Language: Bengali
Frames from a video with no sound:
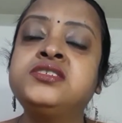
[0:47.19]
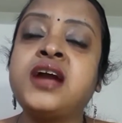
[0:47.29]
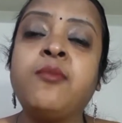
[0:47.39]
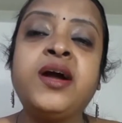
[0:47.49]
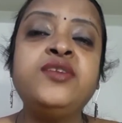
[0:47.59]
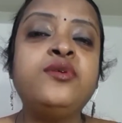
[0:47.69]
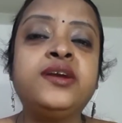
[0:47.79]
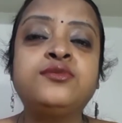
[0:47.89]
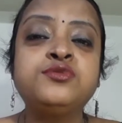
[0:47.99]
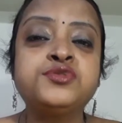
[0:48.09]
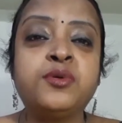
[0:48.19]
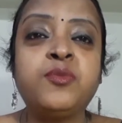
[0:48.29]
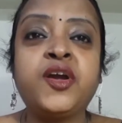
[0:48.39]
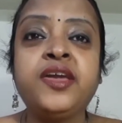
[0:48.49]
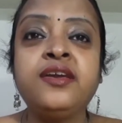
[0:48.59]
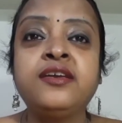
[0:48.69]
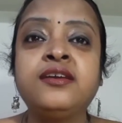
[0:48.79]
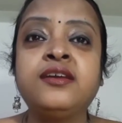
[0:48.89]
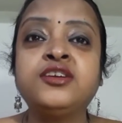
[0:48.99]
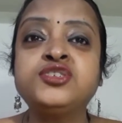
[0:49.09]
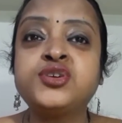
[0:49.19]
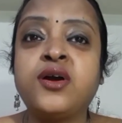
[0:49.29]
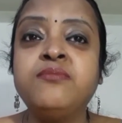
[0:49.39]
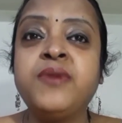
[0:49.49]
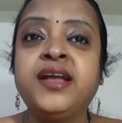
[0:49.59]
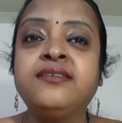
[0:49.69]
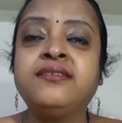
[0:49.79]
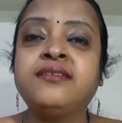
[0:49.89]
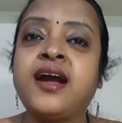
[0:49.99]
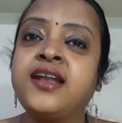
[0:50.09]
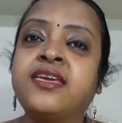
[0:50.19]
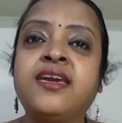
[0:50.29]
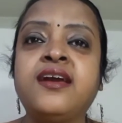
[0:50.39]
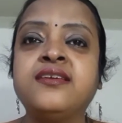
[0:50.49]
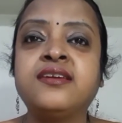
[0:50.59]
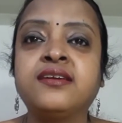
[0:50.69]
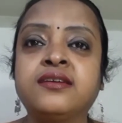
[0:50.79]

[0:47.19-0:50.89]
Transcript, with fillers: সামান্য একটু সময় সম্মান আর কেয়ারিং